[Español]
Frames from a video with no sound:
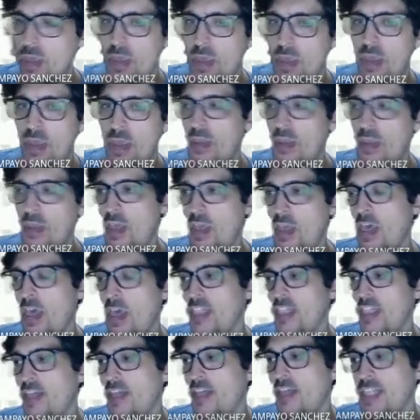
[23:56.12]
de
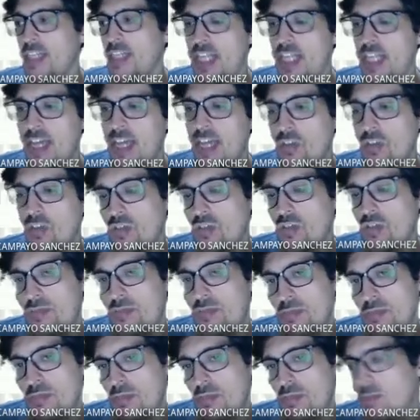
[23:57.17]
esta base de datos
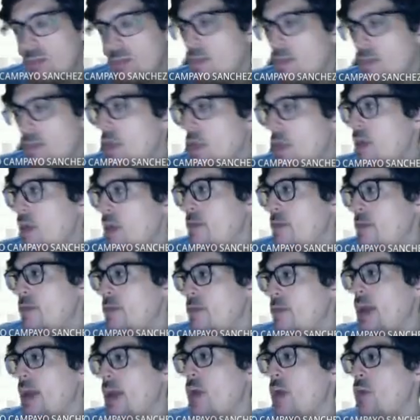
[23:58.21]
para
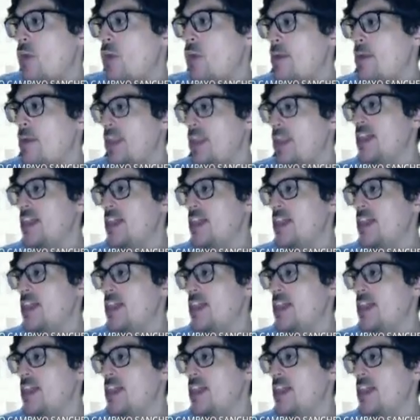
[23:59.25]
calcular medidas de